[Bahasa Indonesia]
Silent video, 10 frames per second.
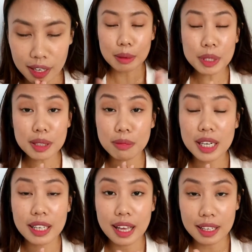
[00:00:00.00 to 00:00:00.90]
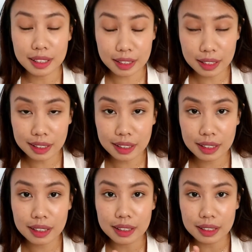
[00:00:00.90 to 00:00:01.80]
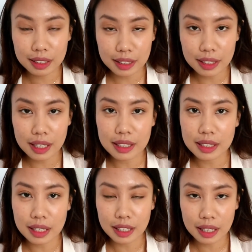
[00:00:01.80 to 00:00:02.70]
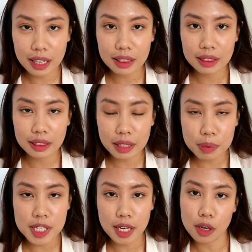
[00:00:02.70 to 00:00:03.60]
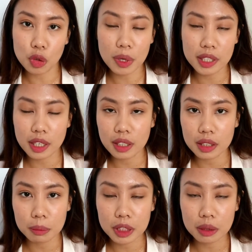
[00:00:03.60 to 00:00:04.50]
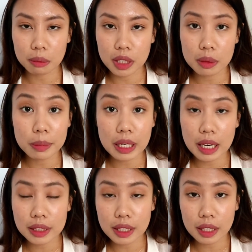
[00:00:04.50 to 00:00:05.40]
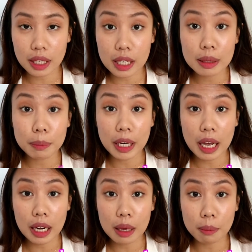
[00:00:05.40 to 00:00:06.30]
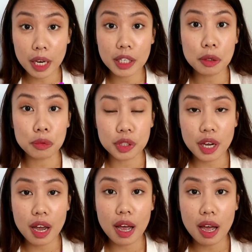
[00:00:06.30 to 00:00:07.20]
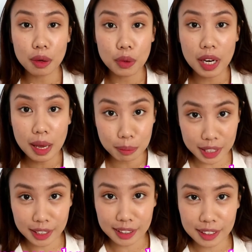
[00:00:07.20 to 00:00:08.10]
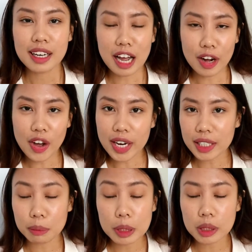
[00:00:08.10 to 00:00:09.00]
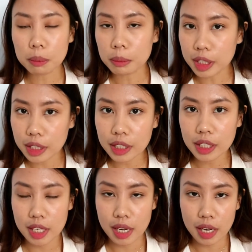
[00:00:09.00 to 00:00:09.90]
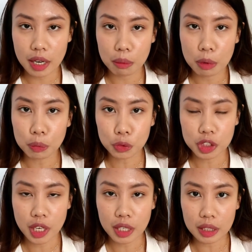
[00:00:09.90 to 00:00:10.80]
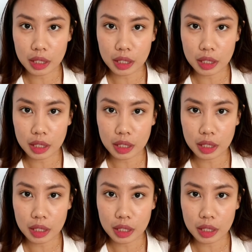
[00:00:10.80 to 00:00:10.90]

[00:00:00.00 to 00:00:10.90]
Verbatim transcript: tapi kembali lagi ini adalah tips yang aku bagikan ke teman-teman berdasarkan pengalaman yang udah aku alamin. Kalau ada teman-teman yang mempunyai